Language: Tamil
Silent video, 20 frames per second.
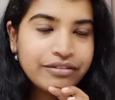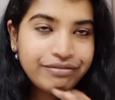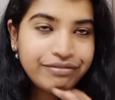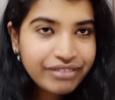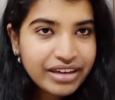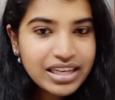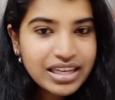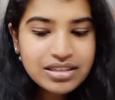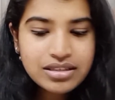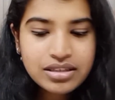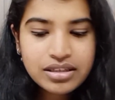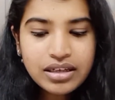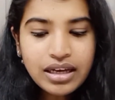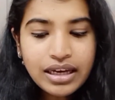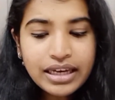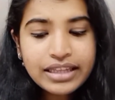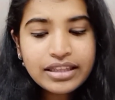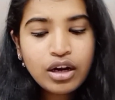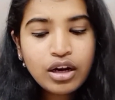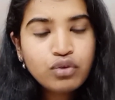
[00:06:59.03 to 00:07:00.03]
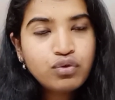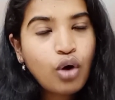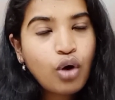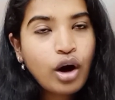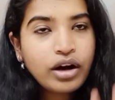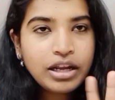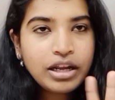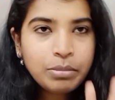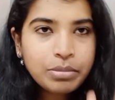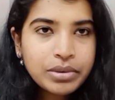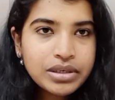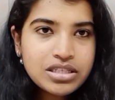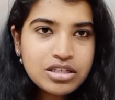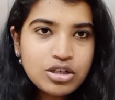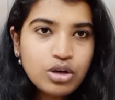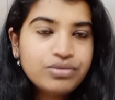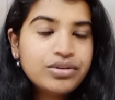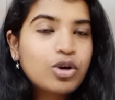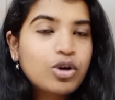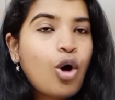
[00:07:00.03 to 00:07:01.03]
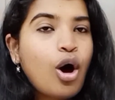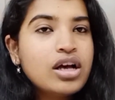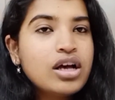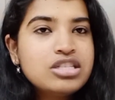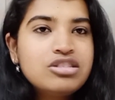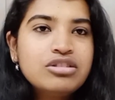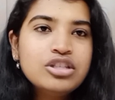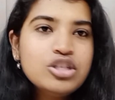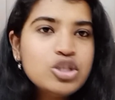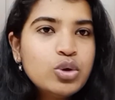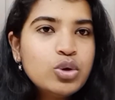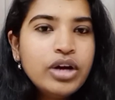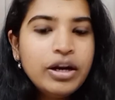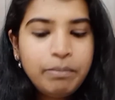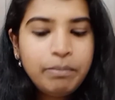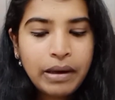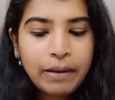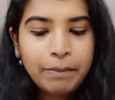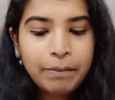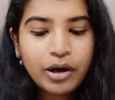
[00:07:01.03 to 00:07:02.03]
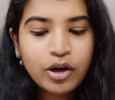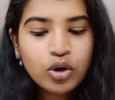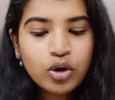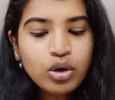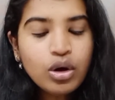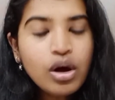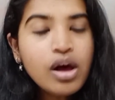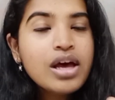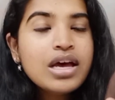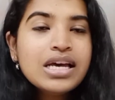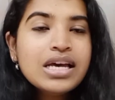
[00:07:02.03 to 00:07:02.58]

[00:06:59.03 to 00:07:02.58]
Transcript: ஃபீஸு இதில் ஃபார்ட்டி பர்சன்ட் ஆஃப் த காஸ்ட் ஸ்டூடெண்ட் பே பண்ணும்